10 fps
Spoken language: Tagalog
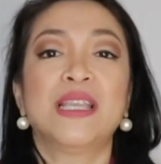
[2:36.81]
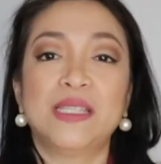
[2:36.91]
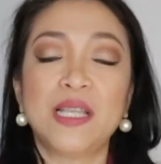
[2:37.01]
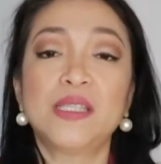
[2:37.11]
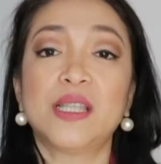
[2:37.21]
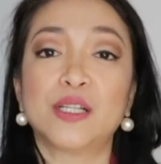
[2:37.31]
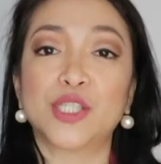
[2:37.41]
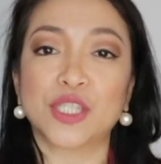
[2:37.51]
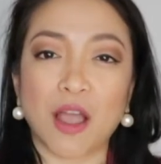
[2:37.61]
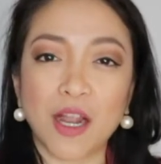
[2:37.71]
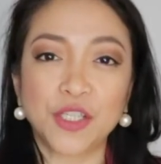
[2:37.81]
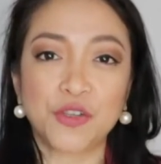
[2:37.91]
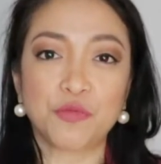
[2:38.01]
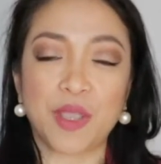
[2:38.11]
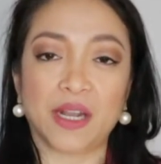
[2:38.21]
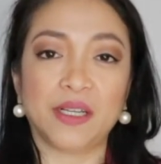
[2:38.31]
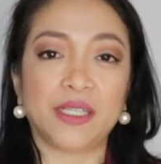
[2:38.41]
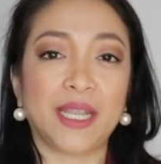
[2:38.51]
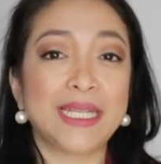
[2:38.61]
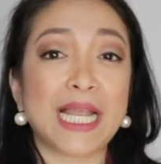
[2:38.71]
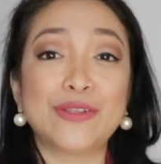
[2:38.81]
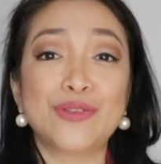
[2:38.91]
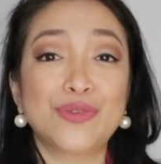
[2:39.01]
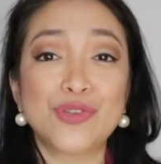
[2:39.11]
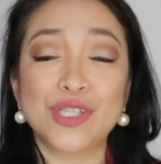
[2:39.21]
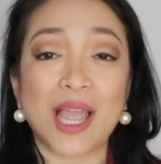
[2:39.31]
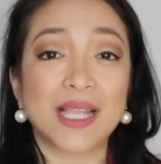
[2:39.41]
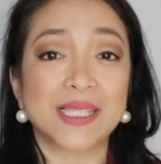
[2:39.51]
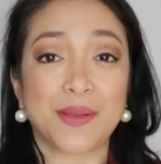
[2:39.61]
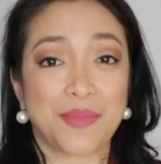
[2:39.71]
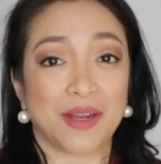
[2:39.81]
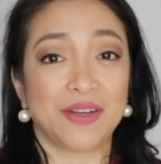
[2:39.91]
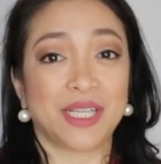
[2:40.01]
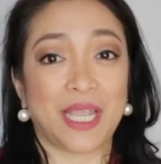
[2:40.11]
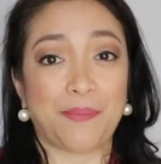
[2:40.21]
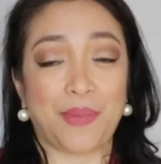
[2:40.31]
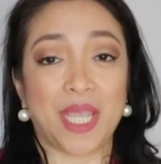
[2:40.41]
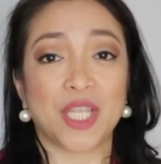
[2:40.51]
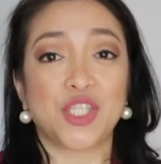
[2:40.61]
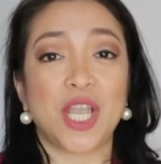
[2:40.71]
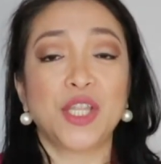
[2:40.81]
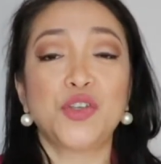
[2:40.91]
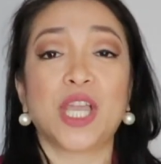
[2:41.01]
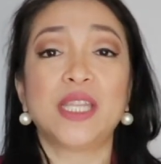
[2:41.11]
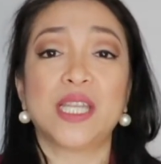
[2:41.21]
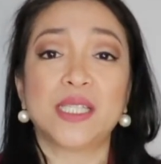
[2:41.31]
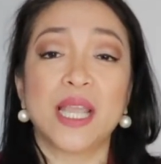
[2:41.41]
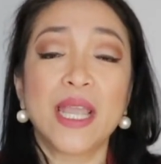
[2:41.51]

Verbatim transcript: since nag-start yung Mary Kay, nandoon siya sa Mary Kay page. And you can just